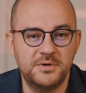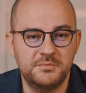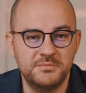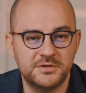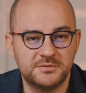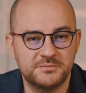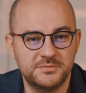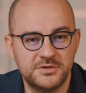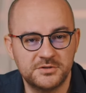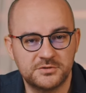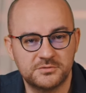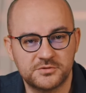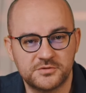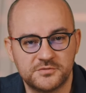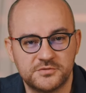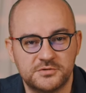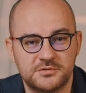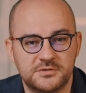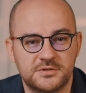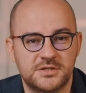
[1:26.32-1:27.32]
момент мне это уже
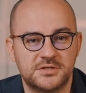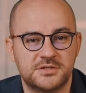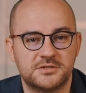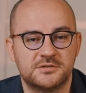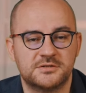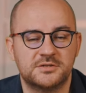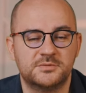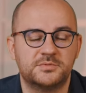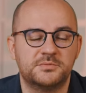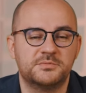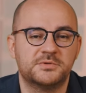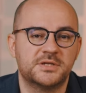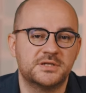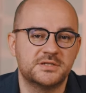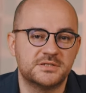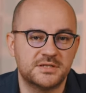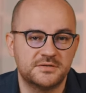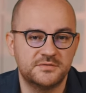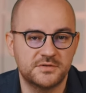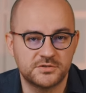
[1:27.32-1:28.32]
все начало
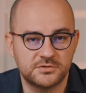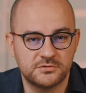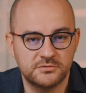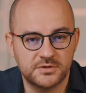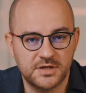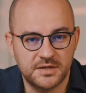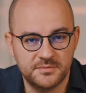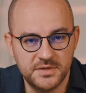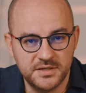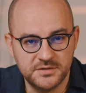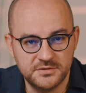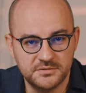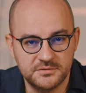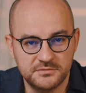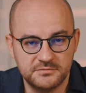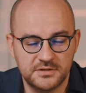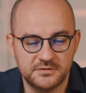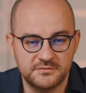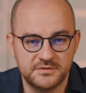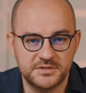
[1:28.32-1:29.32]
напоминать советскую комедию
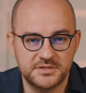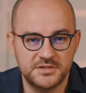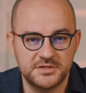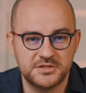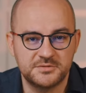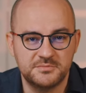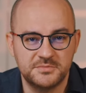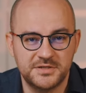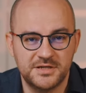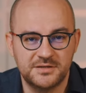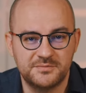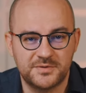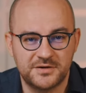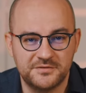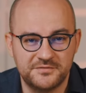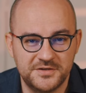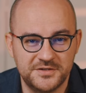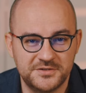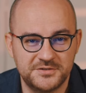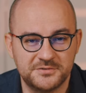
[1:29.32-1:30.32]
«Иван Васильевич меняет
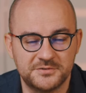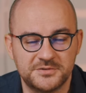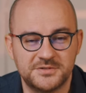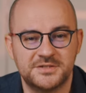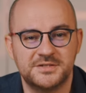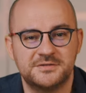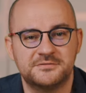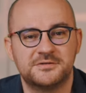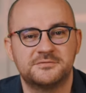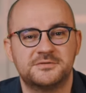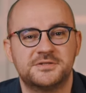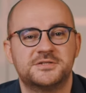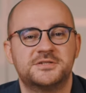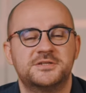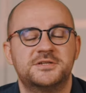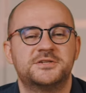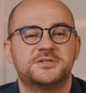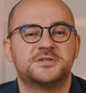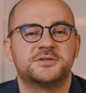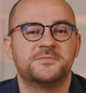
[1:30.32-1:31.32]
профессию», где Иван
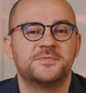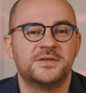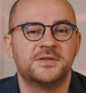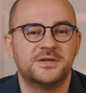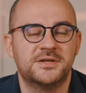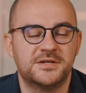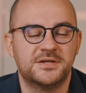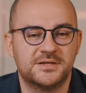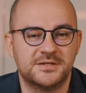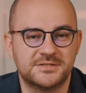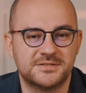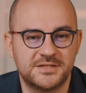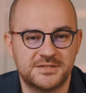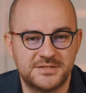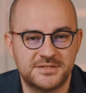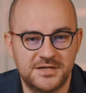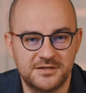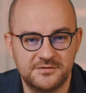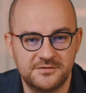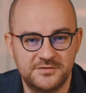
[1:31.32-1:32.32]
Васильевич
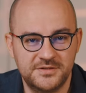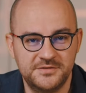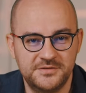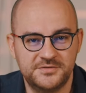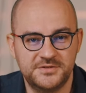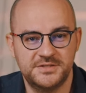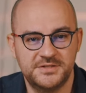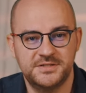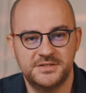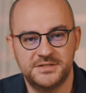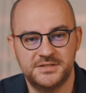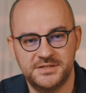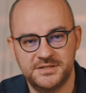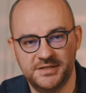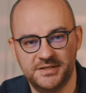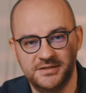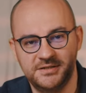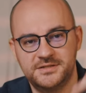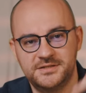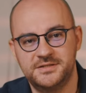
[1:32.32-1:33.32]
застрял в лифте
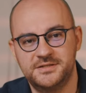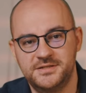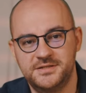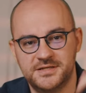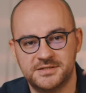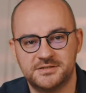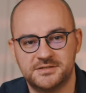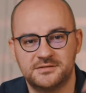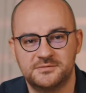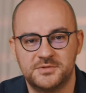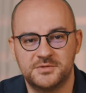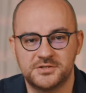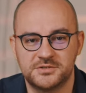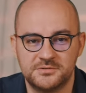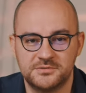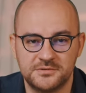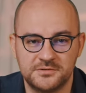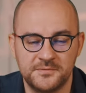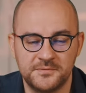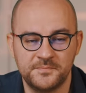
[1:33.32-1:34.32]
и ездил
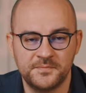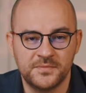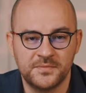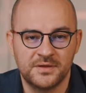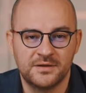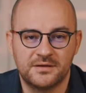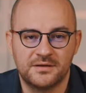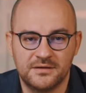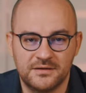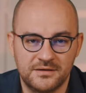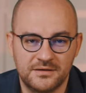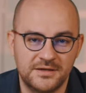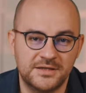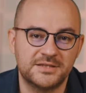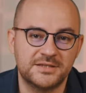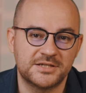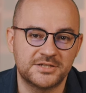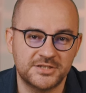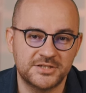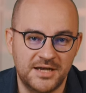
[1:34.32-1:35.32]
между э,
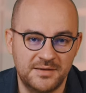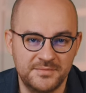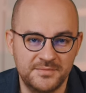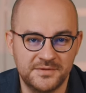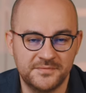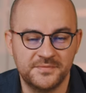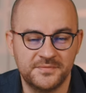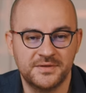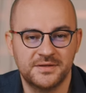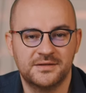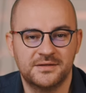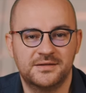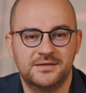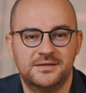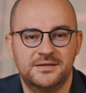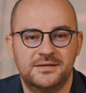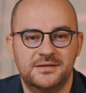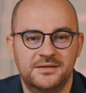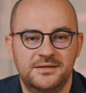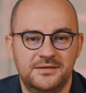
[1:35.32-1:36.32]
этажами,
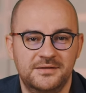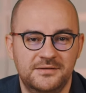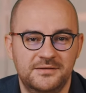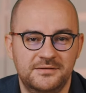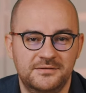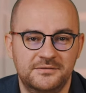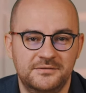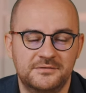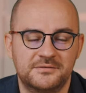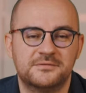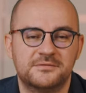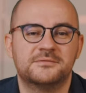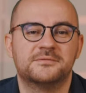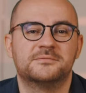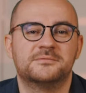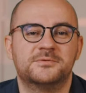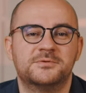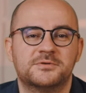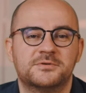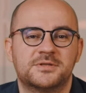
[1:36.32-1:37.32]
и
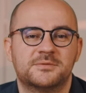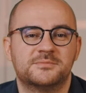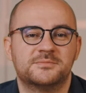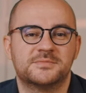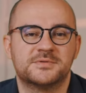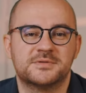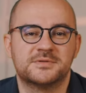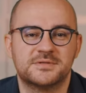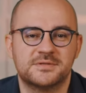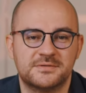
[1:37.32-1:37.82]
у него там